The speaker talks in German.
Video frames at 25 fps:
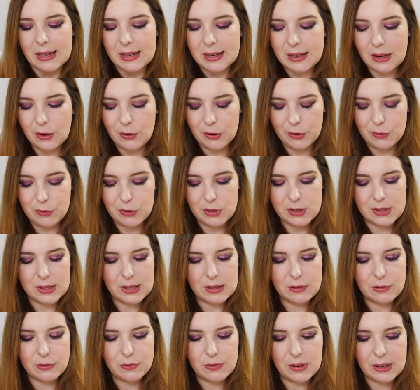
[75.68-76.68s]
Genau, ich würde
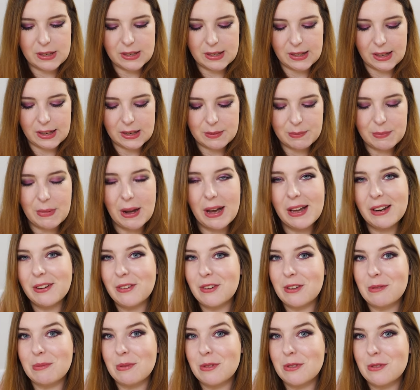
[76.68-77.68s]
sagen, wir fangen direkt mal an
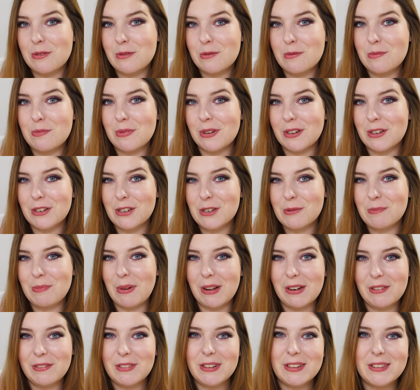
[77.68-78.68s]
und ich bin super
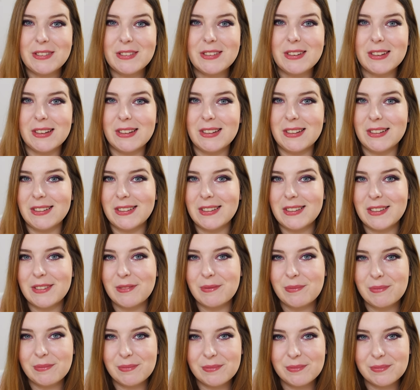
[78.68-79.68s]
gespannt, was so drin
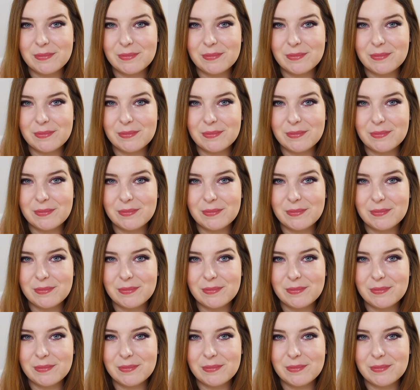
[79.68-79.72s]
ist.